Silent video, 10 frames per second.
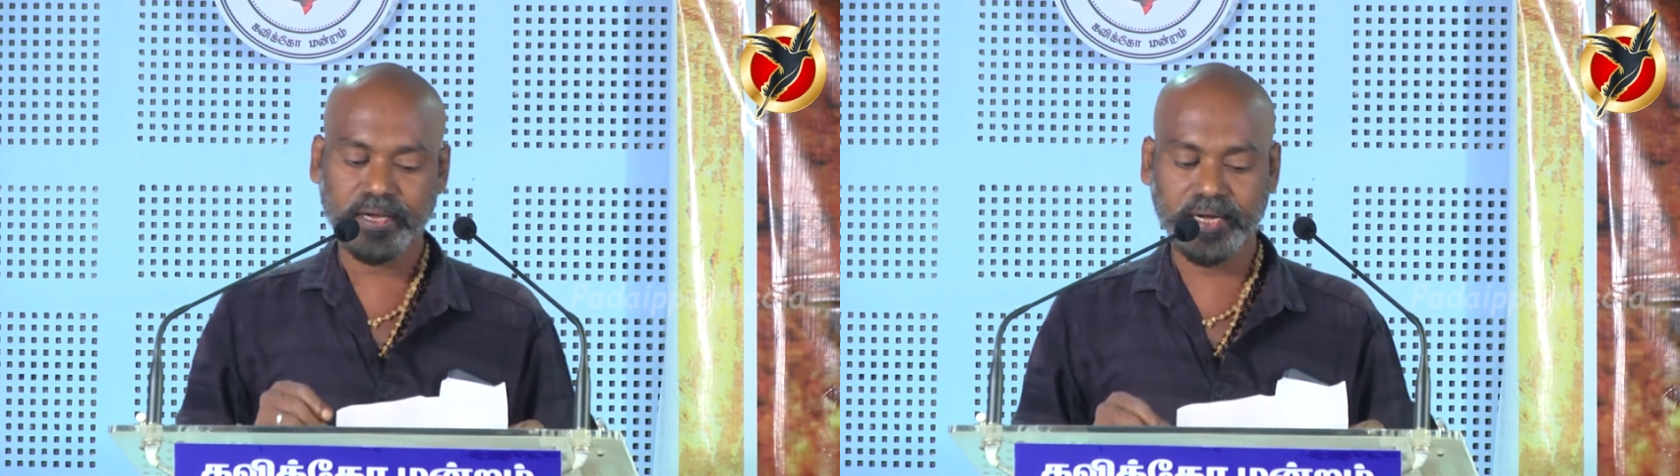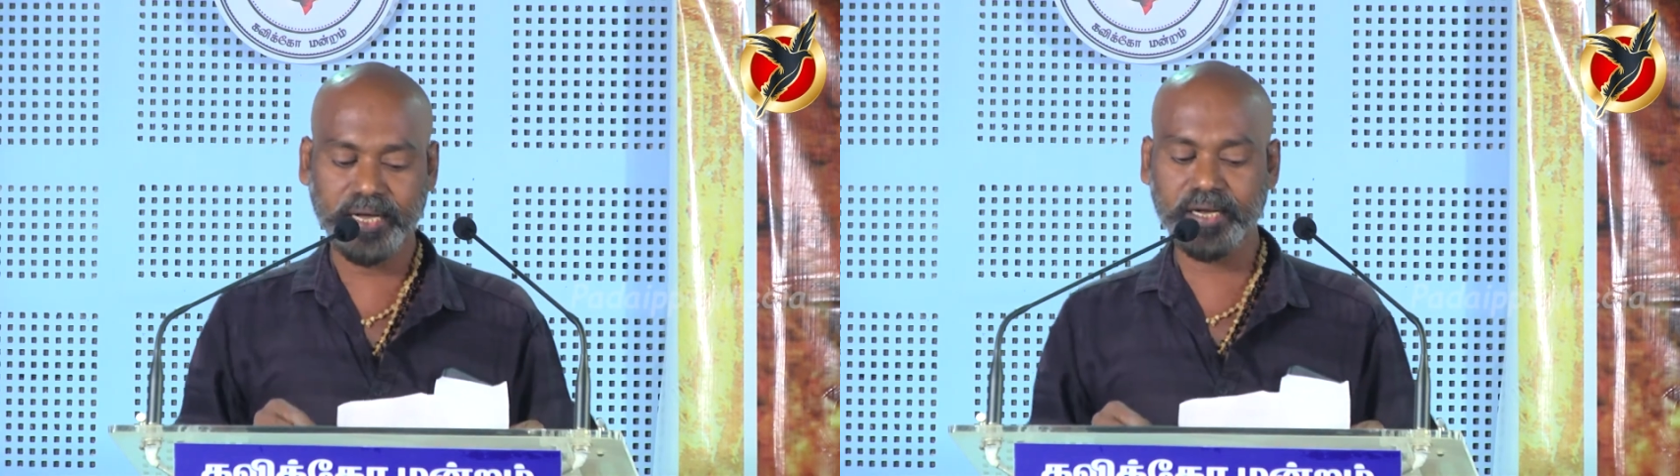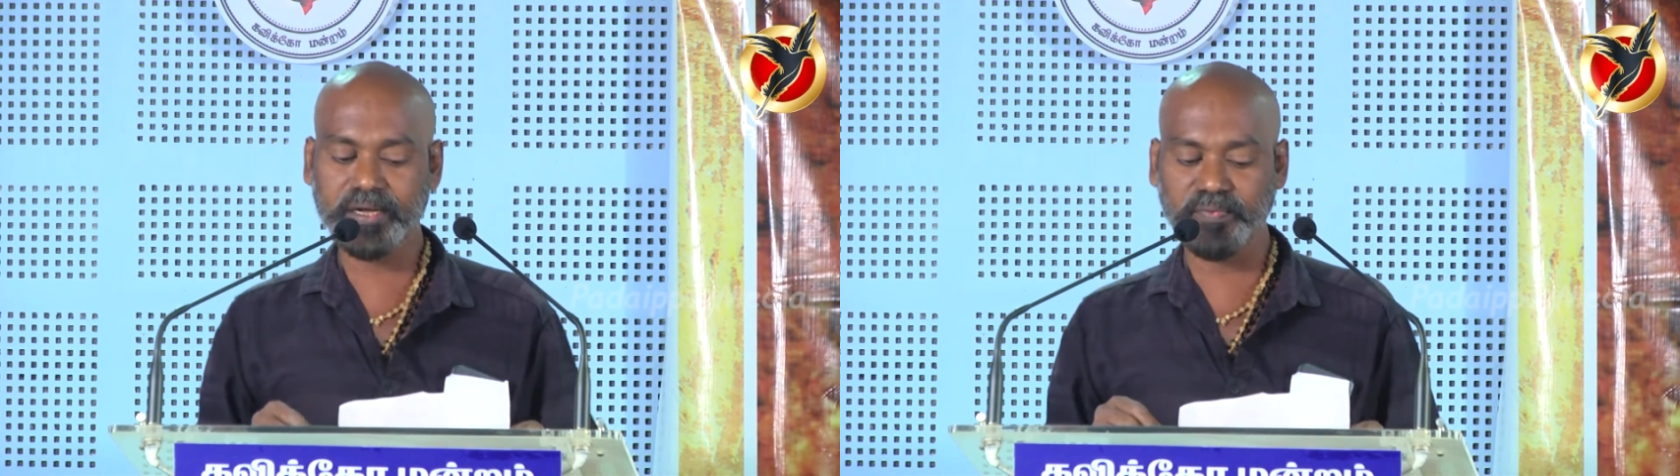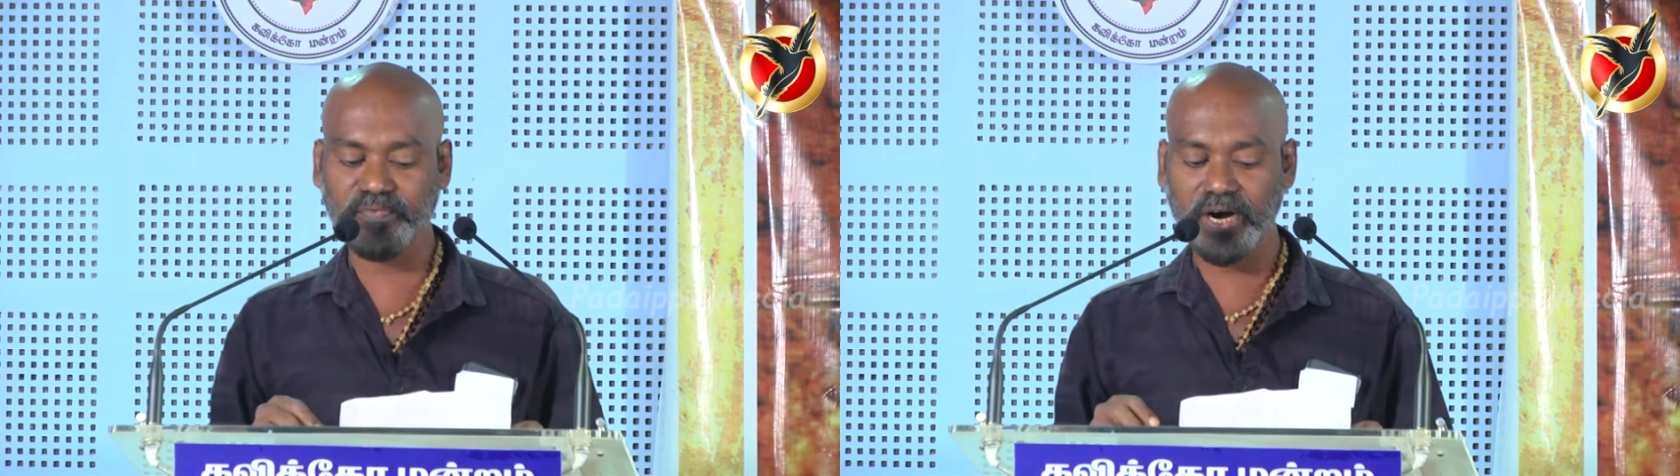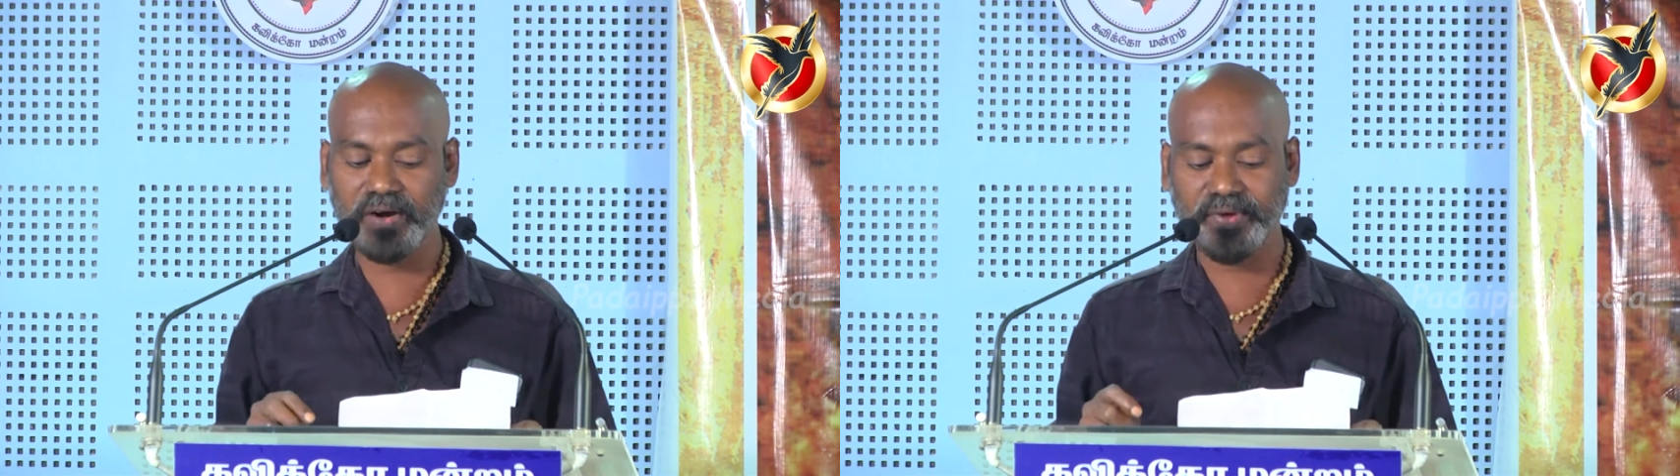கணக்கும்
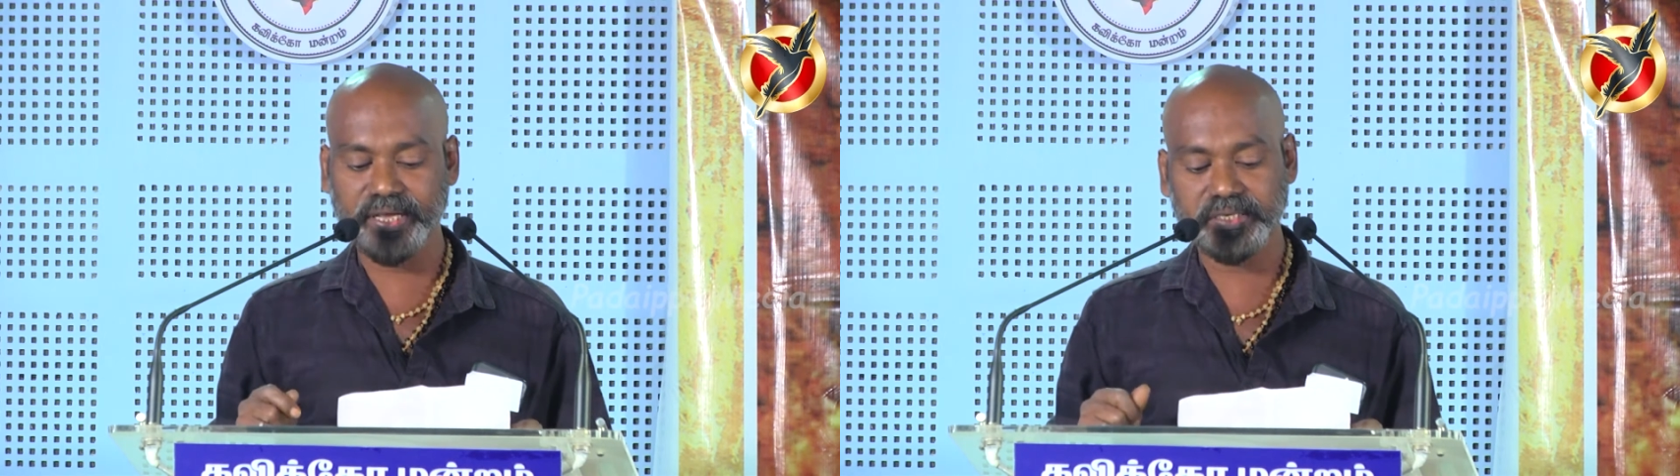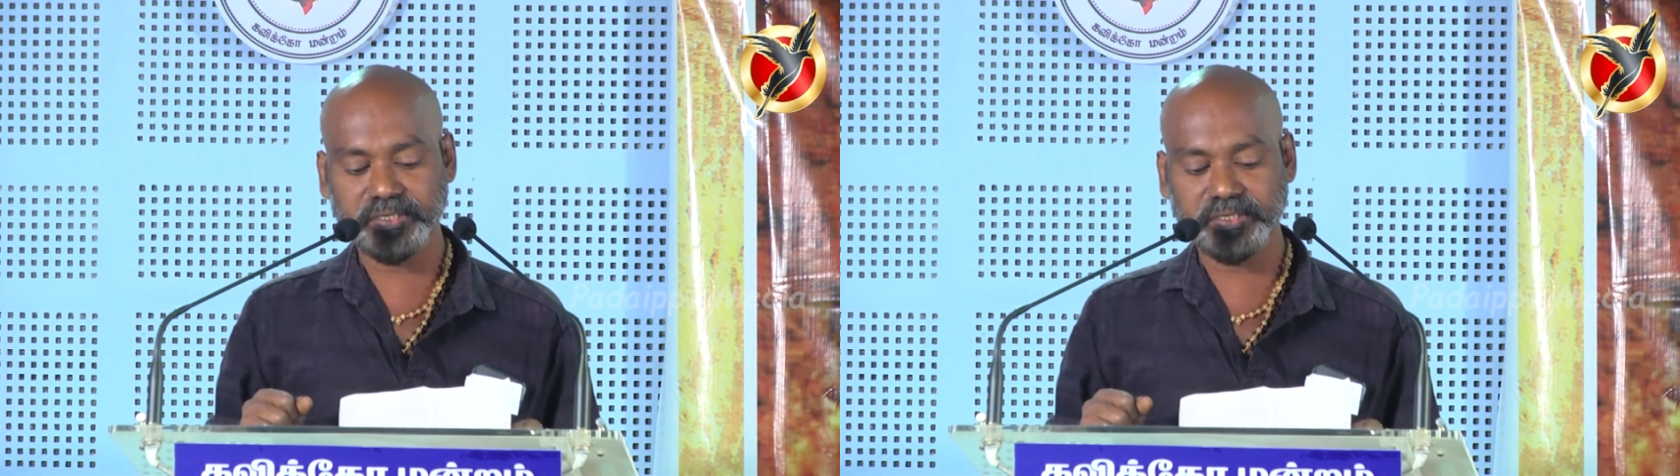வாழ்வை